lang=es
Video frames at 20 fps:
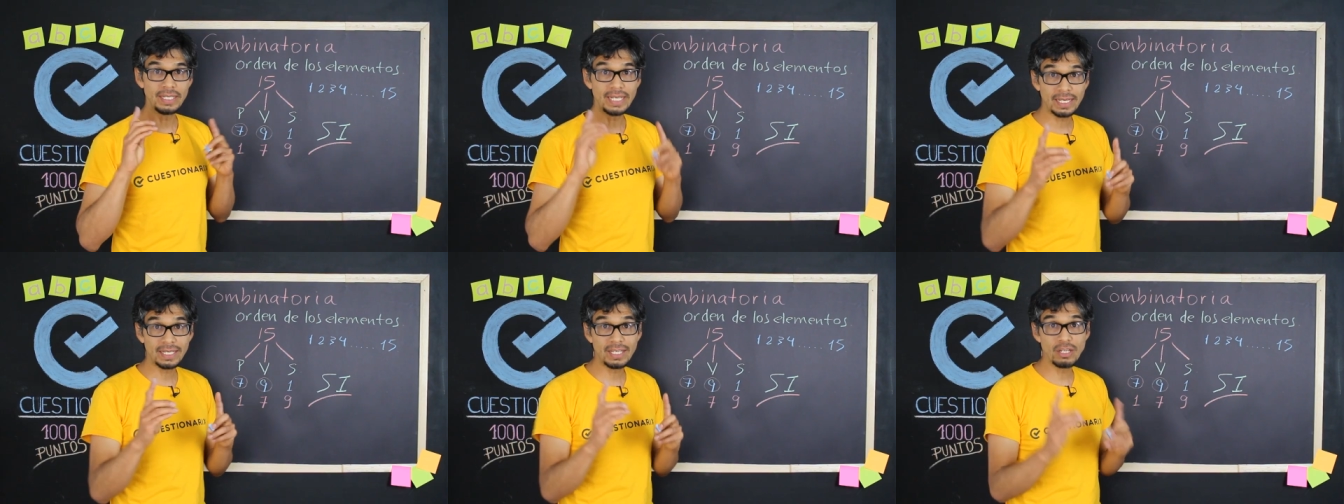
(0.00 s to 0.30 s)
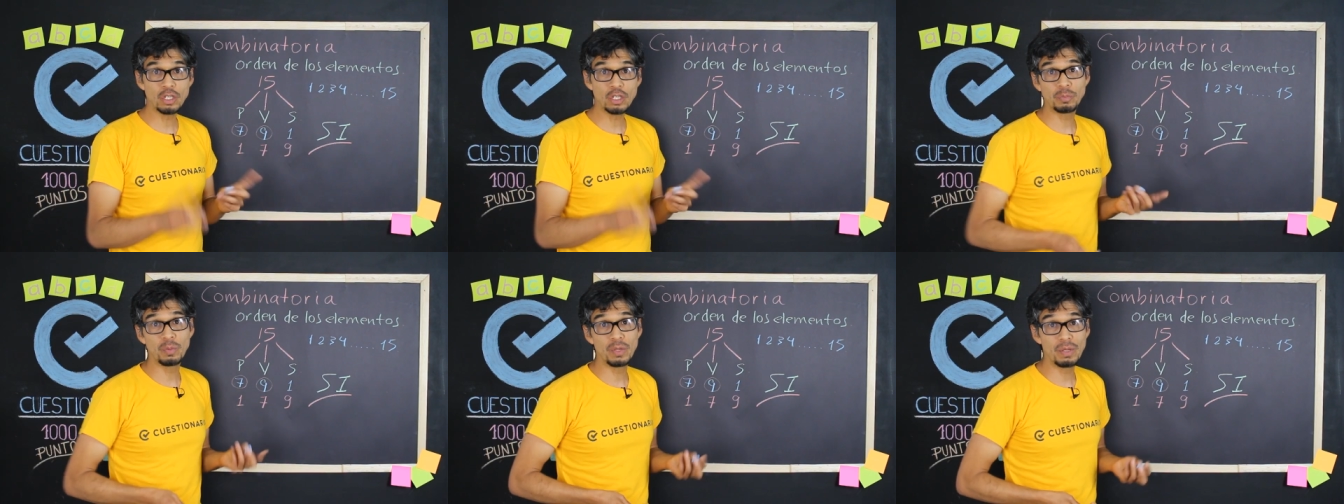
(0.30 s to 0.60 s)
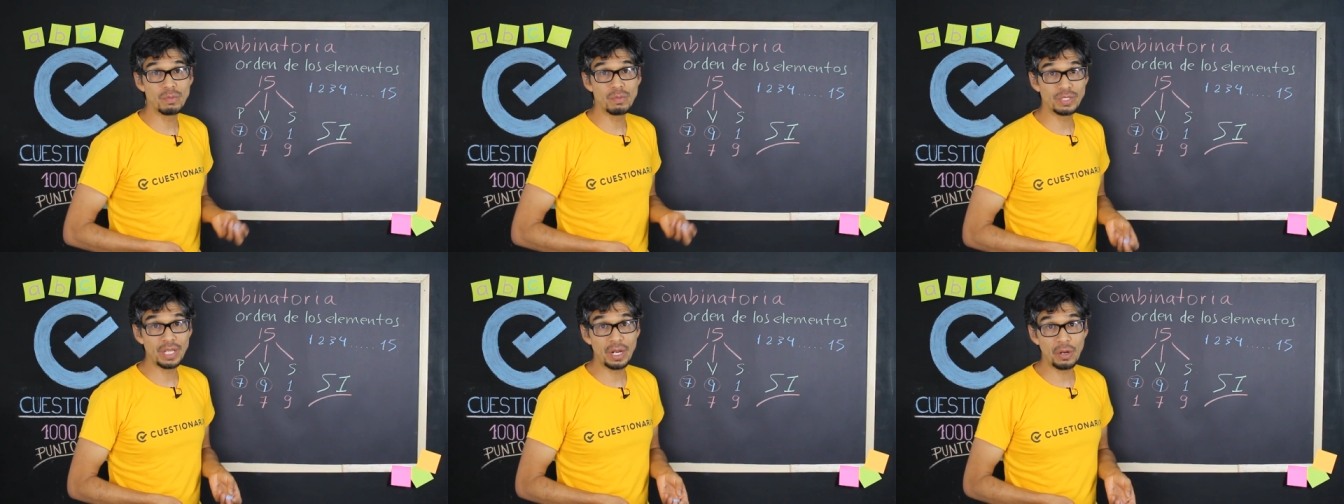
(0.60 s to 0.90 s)
y aquí nos
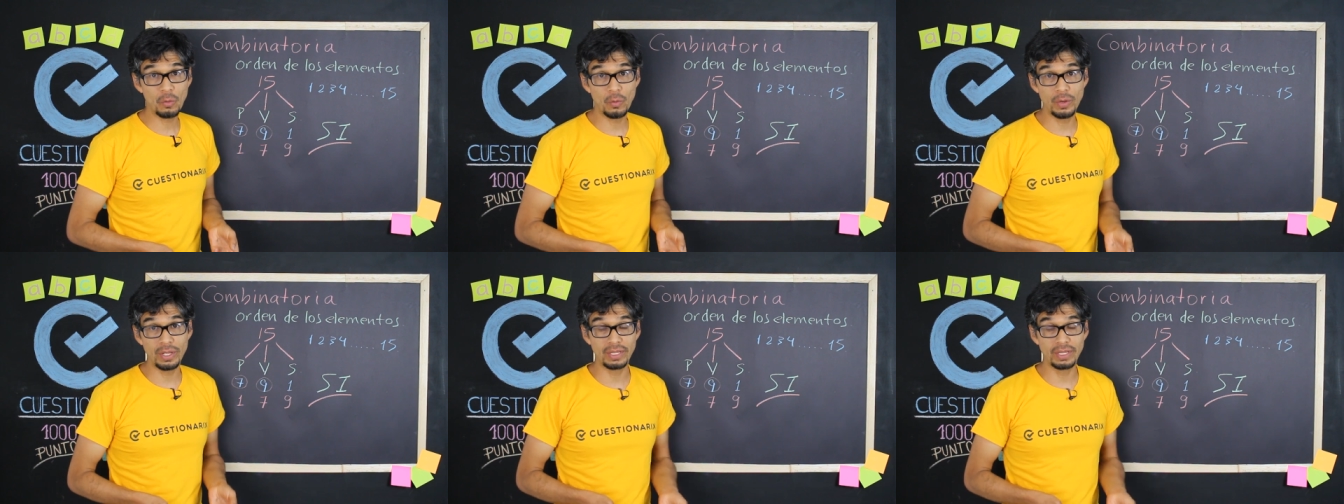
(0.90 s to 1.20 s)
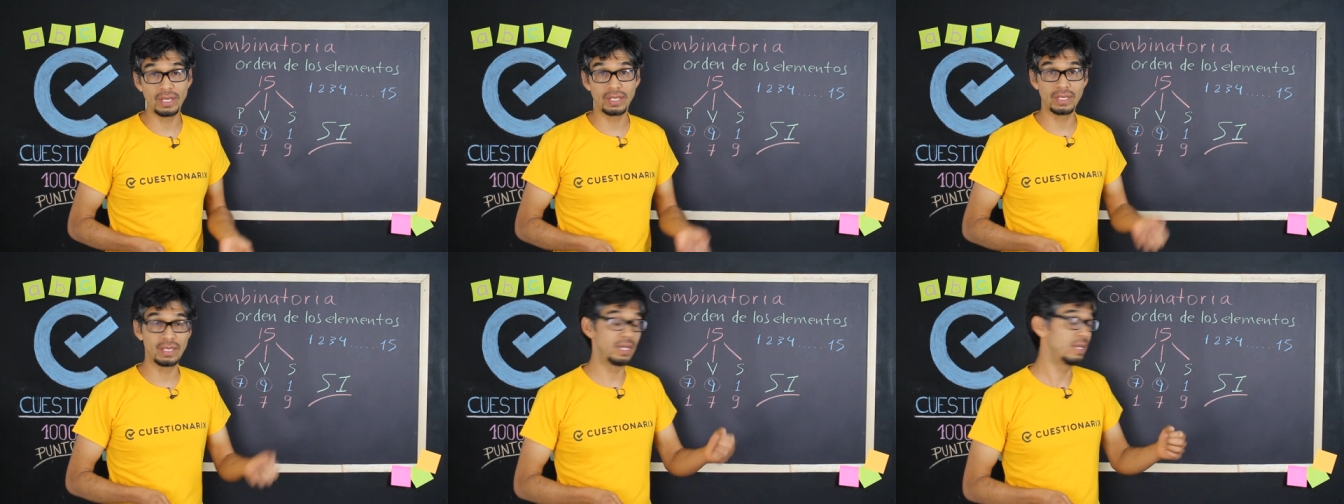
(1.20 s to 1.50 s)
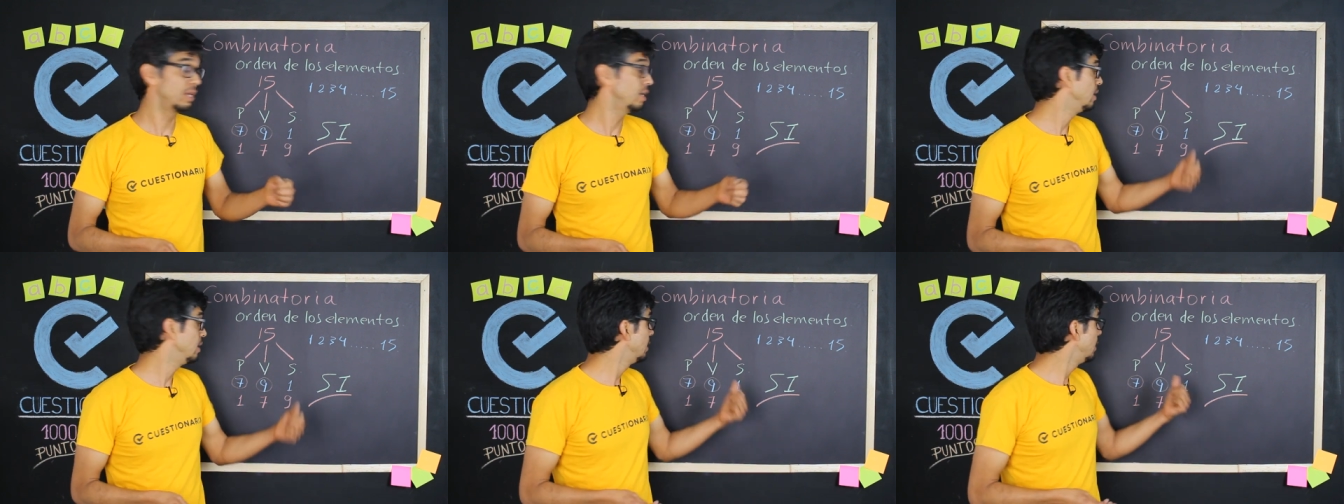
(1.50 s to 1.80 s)
podemos dar cuenta
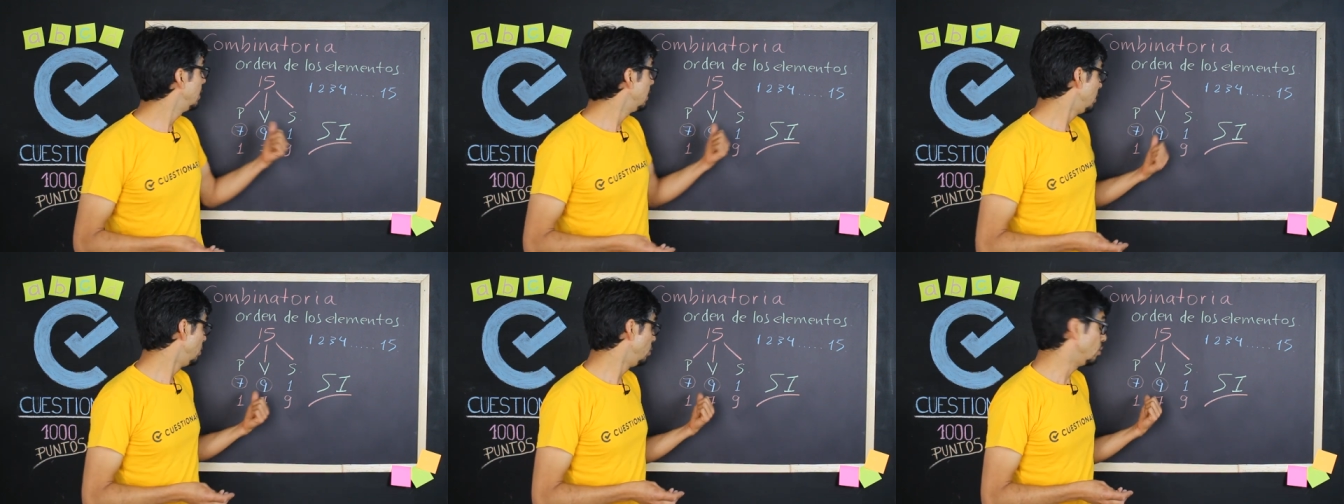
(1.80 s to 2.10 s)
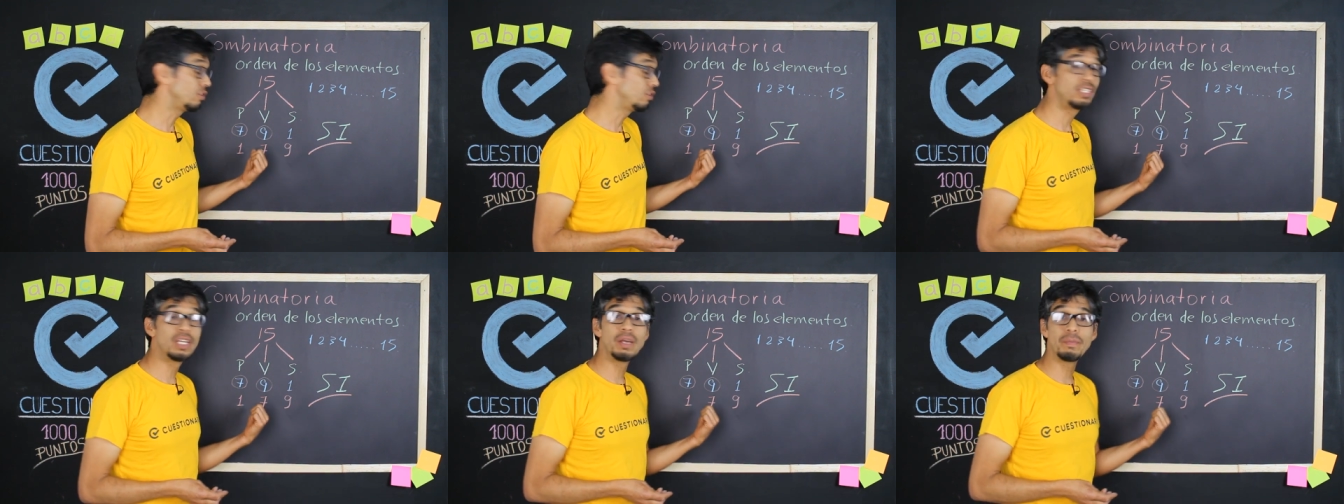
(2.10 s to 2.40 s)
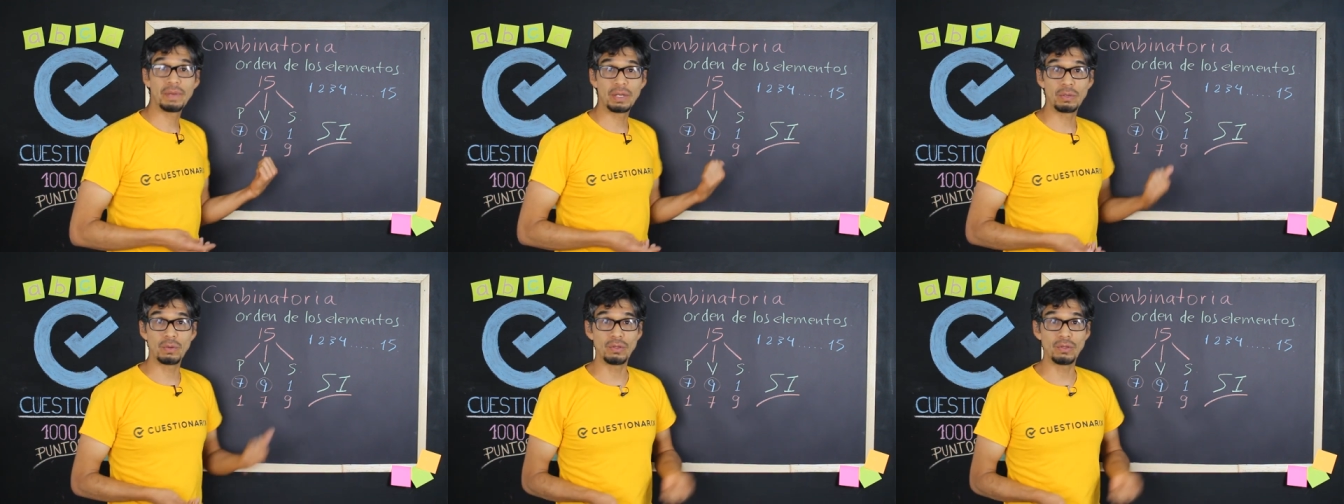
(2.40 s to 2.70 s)
que no
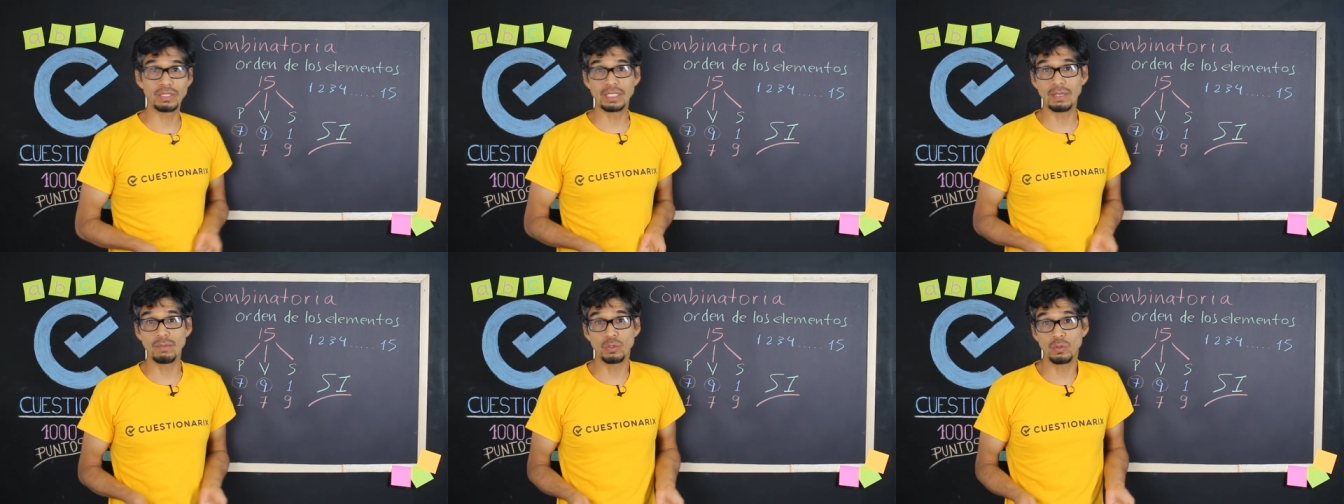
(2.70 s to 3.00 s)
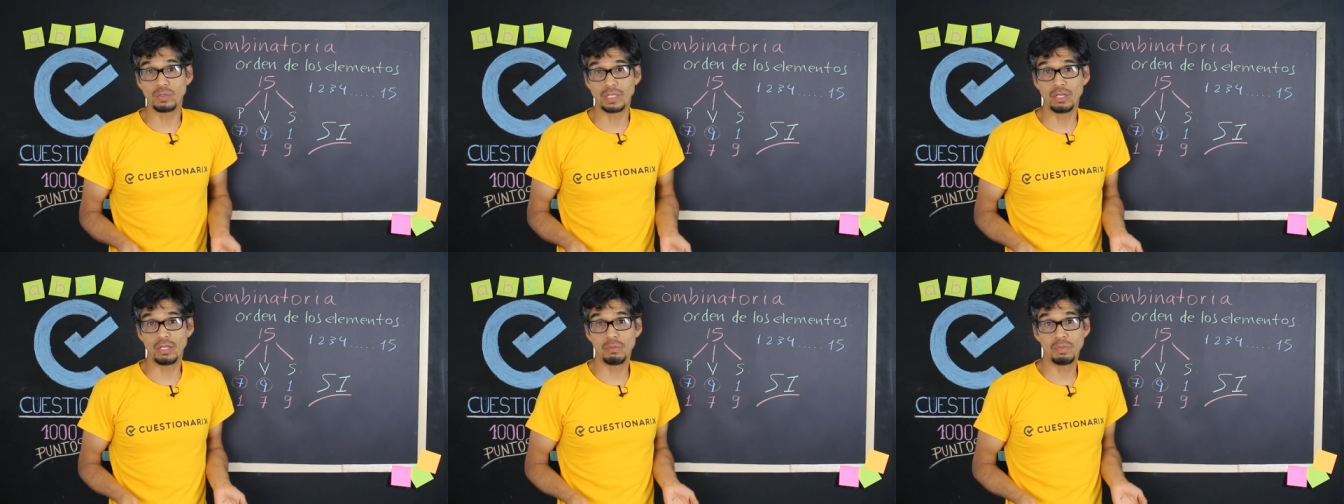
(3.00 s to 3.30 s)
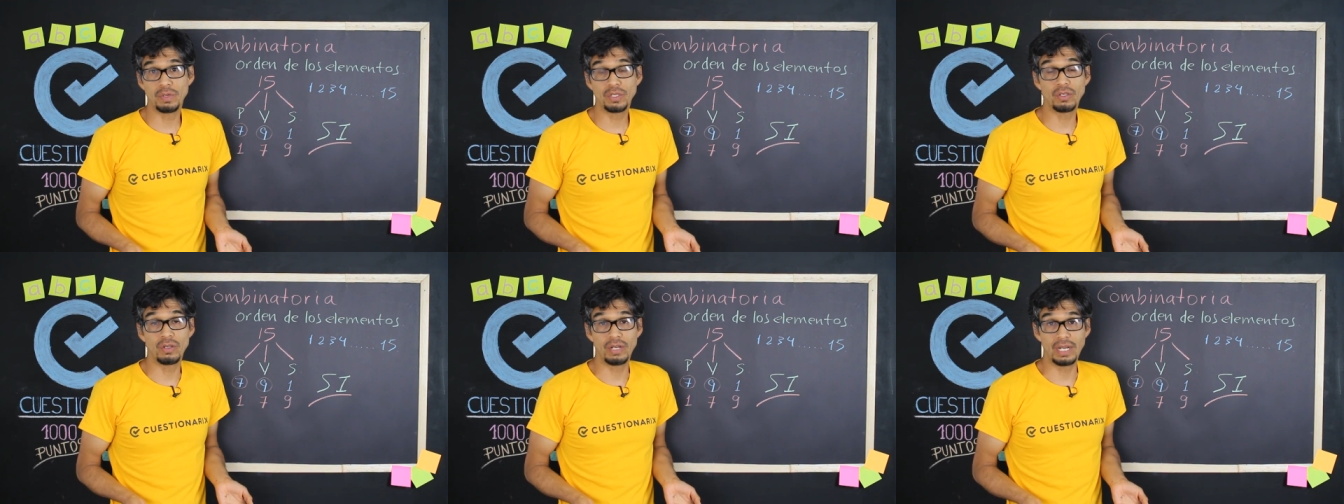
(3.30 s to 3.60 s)
siempre cuando estamos usando
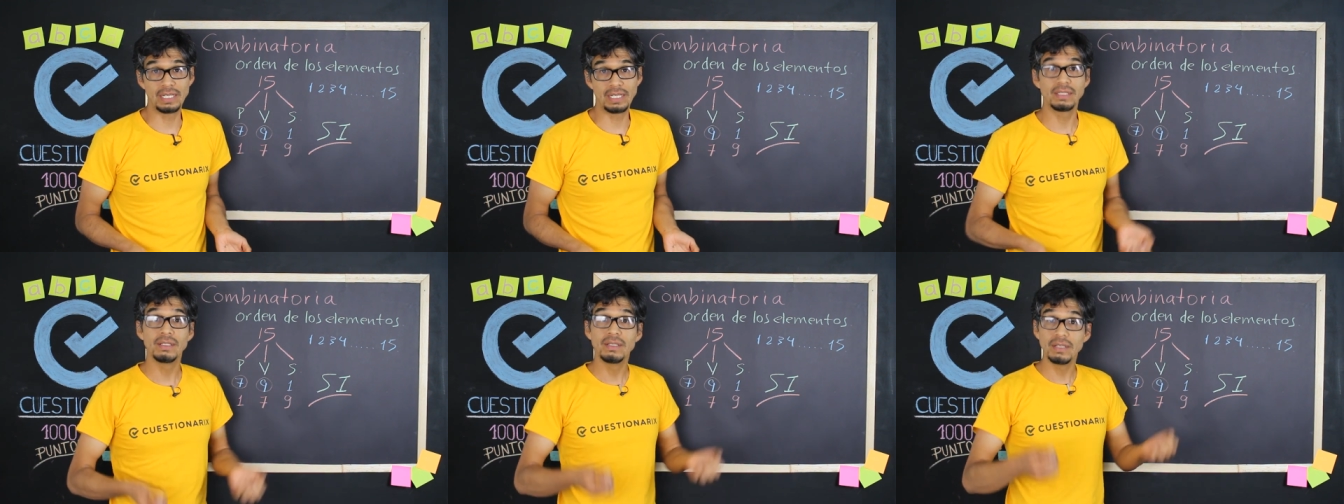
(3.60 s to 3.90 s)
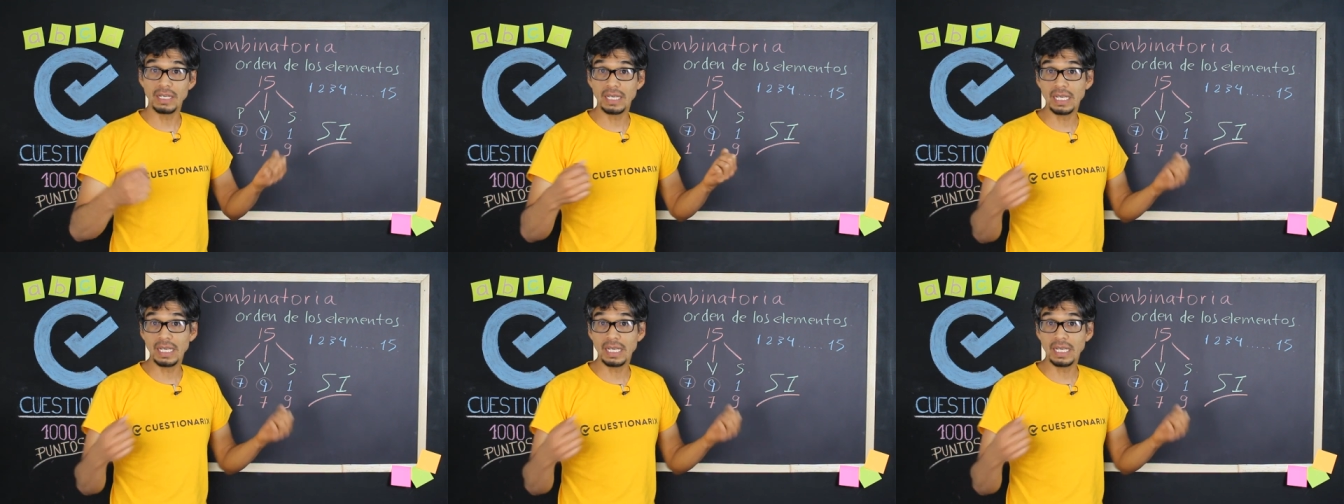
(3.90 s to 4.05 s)
personas,